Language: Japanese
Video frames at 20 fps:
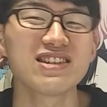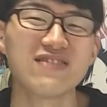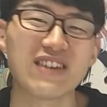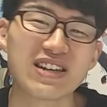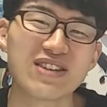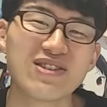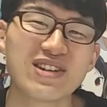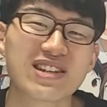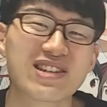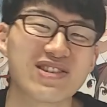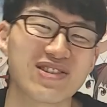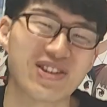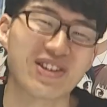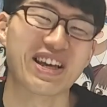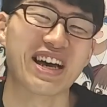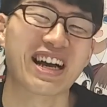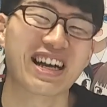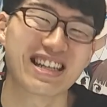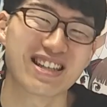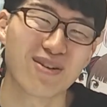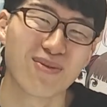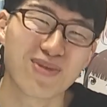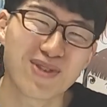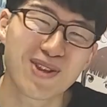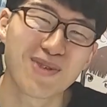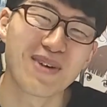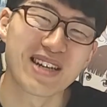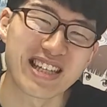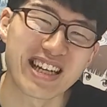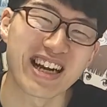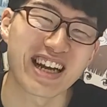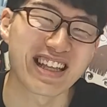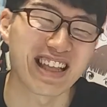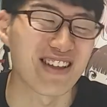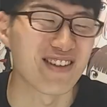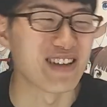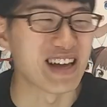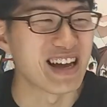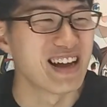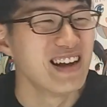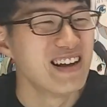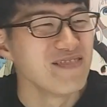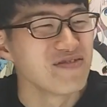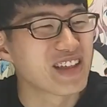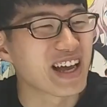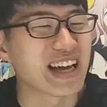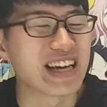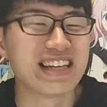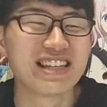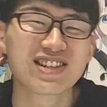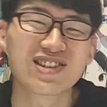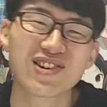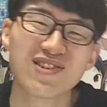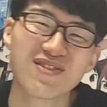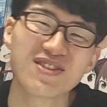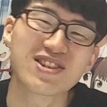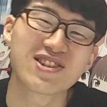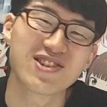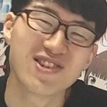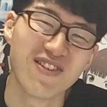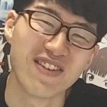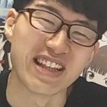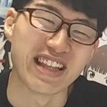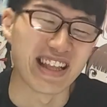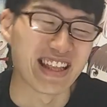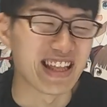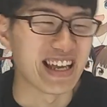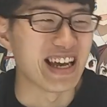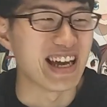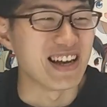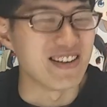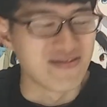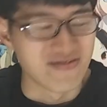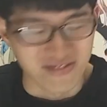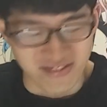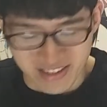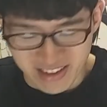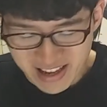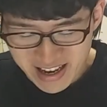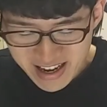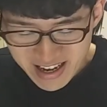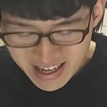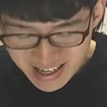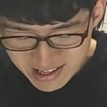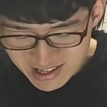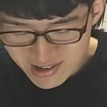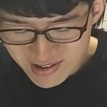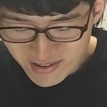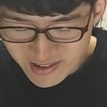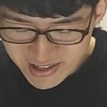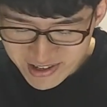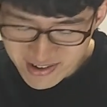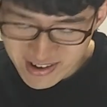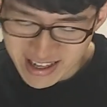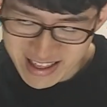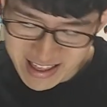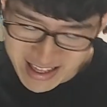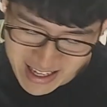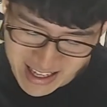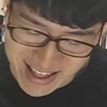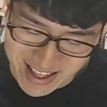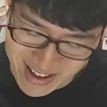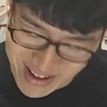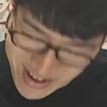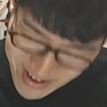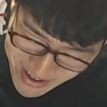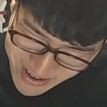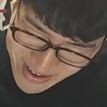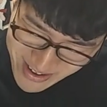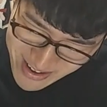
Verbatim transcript: まあゆうりくんのなんかその吹っ飛ばされ方のね、なんか印象も強めてて、うん、非常に面白い白かったなっていうのを